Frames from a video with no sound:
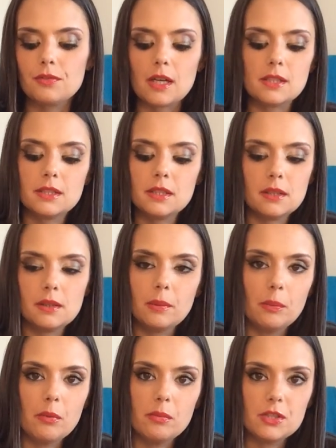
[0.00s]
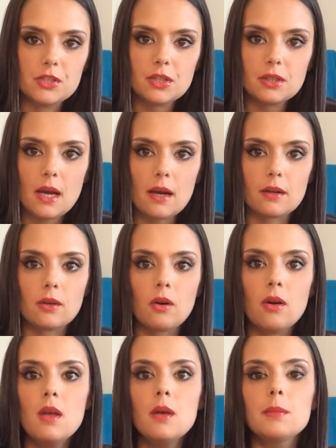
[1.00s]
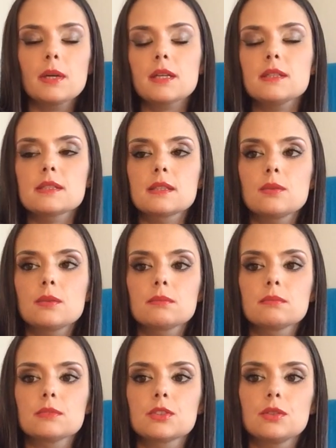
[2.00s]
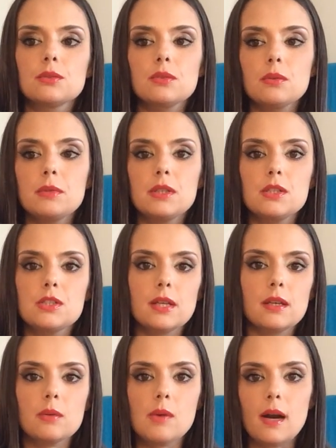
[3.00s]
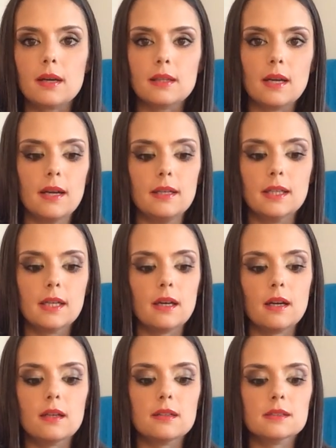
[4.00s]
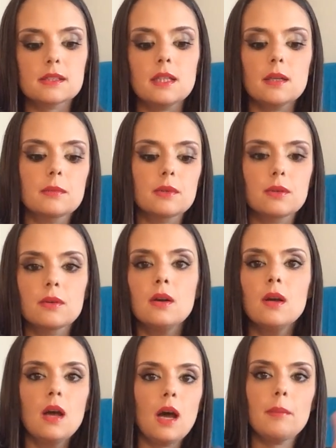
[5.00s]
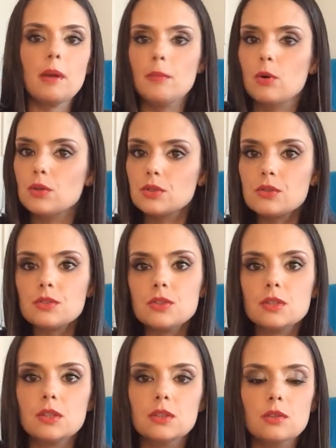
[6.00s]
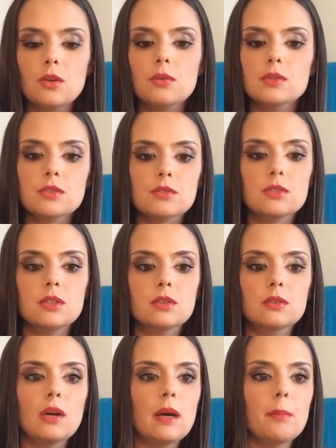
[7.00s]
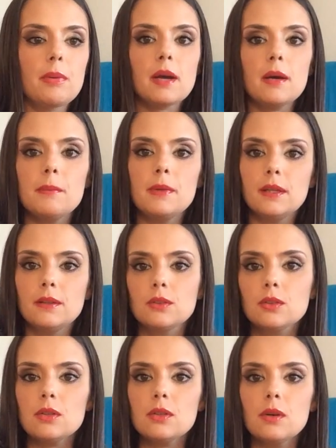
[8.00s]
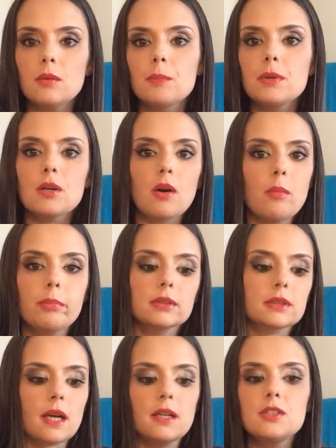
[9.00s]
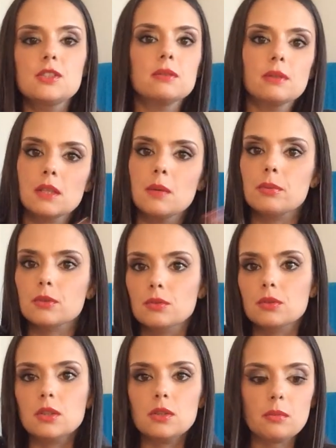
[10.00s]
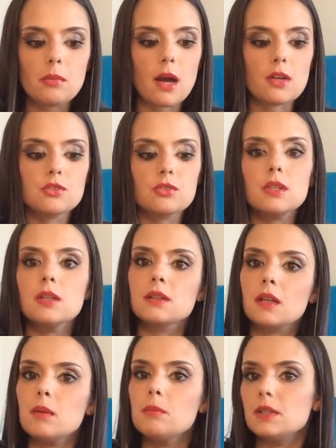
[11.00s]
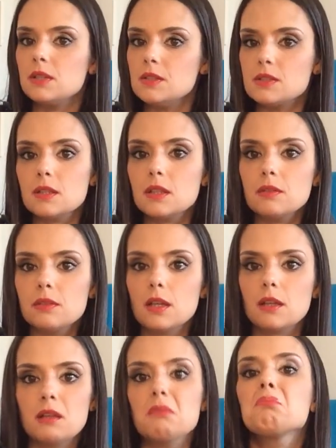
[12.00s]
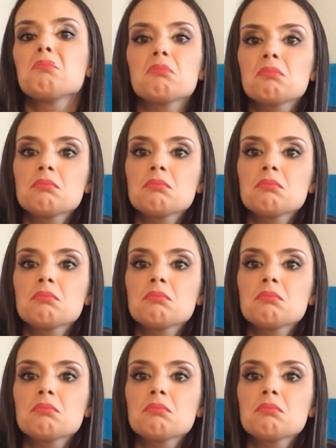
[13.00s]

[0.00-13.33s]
farsi pubblicità, no? Perché se, un, se uno mi dice guarda Erika, siamo, abbiamo questo sito, questo sito è a pagamento, però potrai ricevere dei prodotti in omaggio, ti andrebbe di iscriverti.